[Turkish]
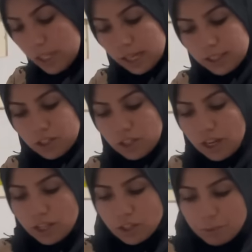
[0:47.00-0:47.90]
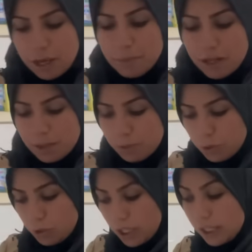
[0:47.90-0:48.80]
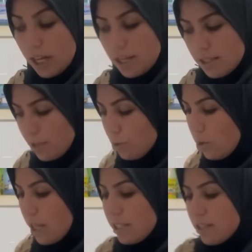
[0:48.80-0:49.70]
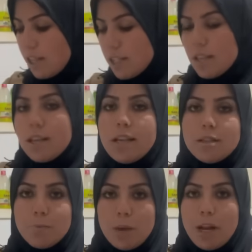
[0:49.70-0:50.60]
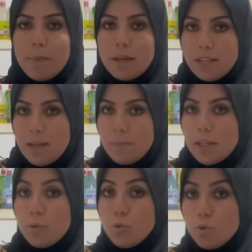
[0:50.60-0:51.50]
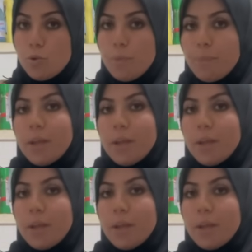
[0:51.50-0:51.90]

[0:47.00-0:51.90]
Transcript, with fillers: de arkadaşlar akşam Rahime halama doğru geldik. Hasan yok. Aslında Hasan gelsin beraber gidelim diye düşündüm.